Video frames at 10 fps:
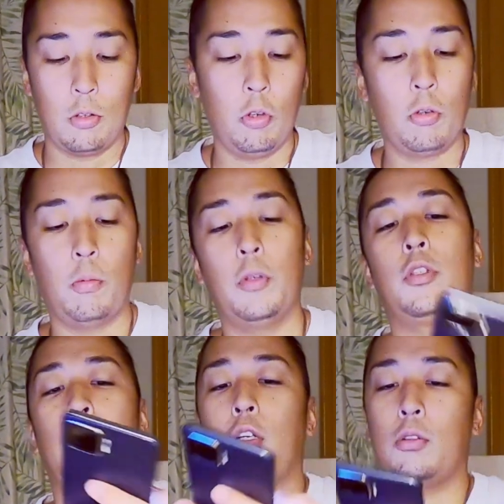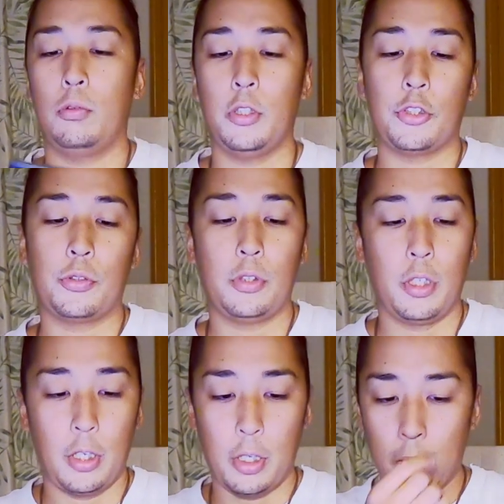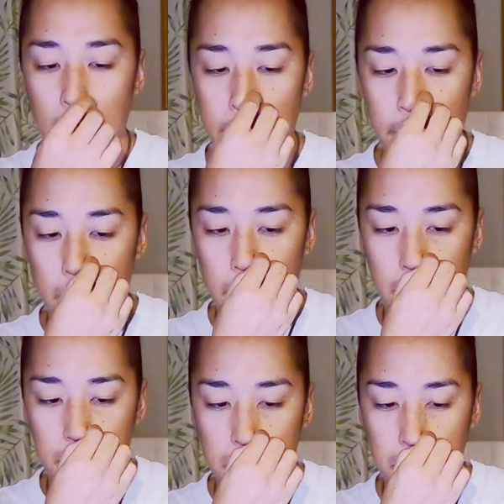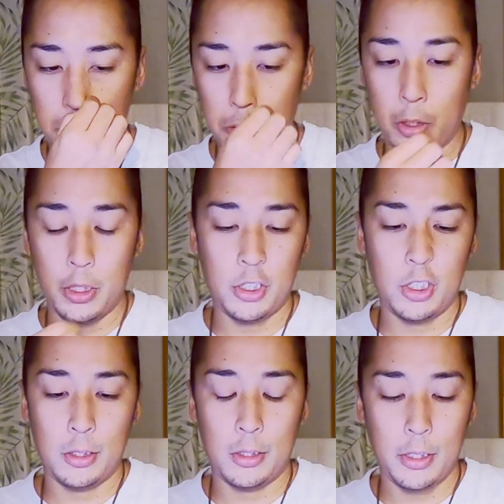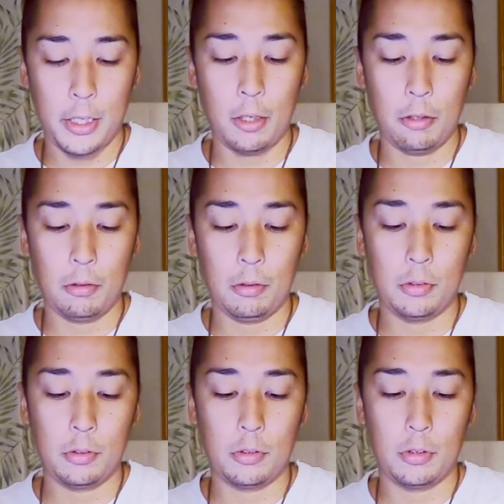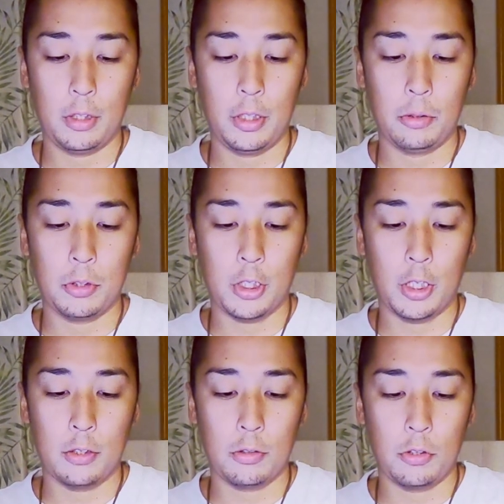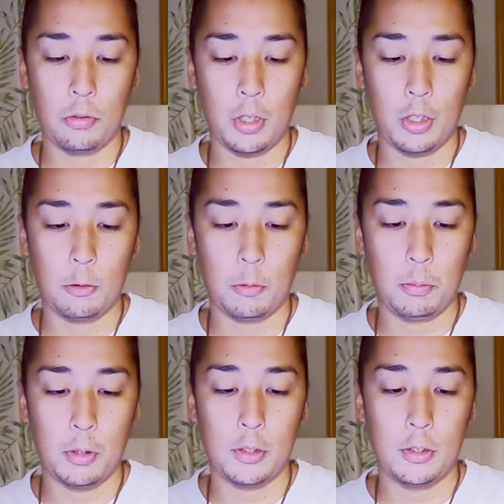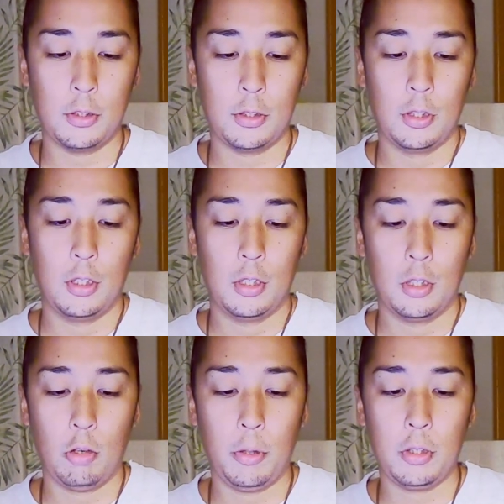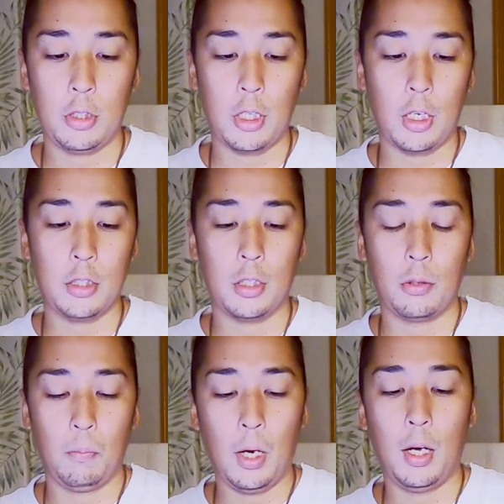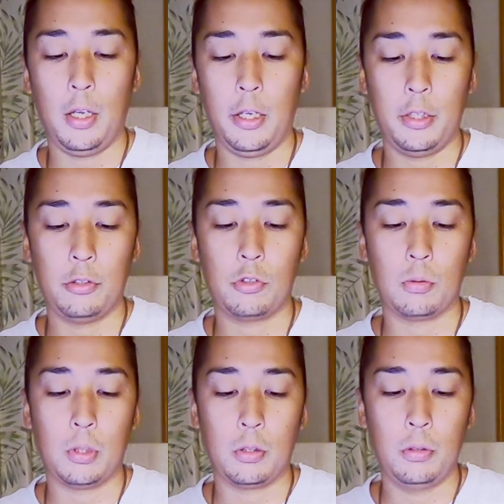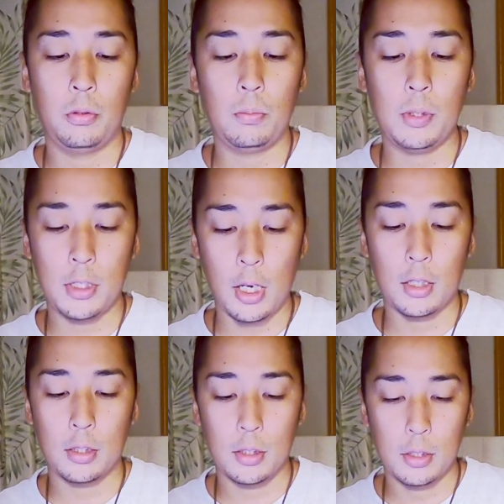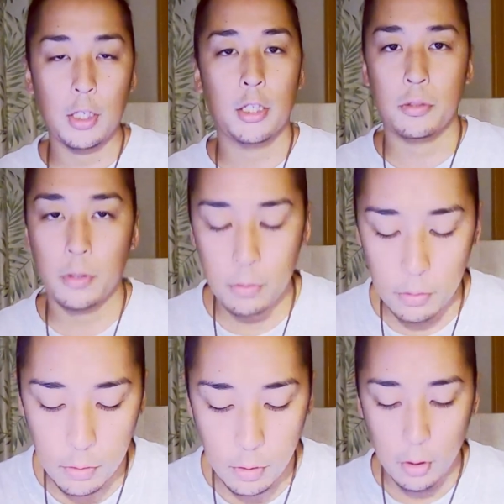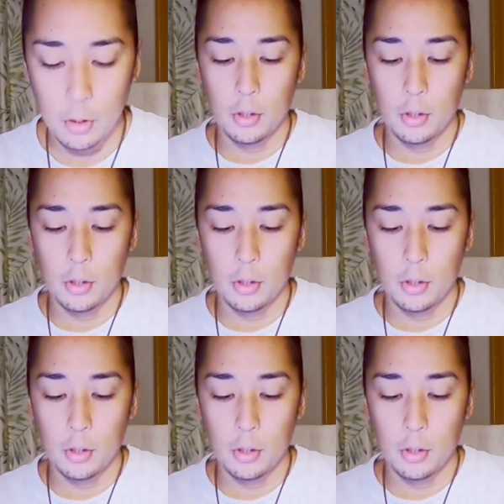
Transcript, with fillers: こういうコメントいただくの嬉しくってね、えちょっといろいろ返信して、えお力添えしようかなと思います。コメントいただいたのは、え YouTube でくるみさん、ありがとうございます。